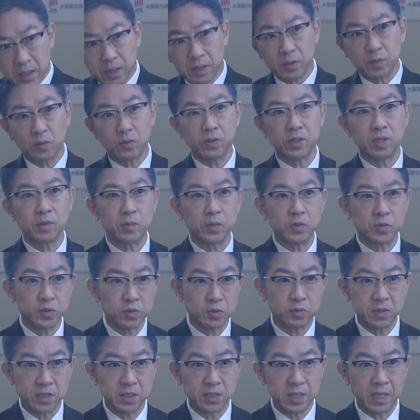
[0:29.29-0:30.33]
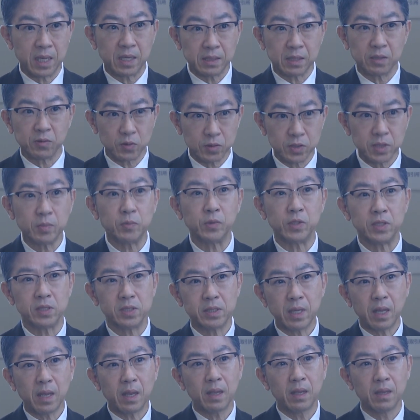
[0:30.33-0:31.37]
日本でも祝日であったとしてもで
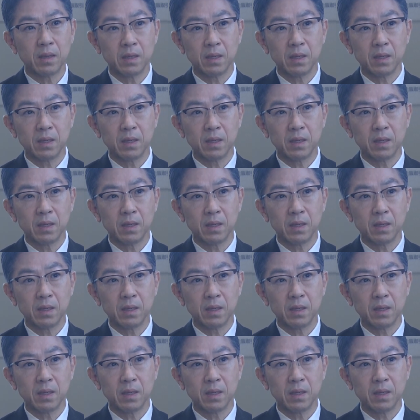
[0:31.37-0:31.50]
すね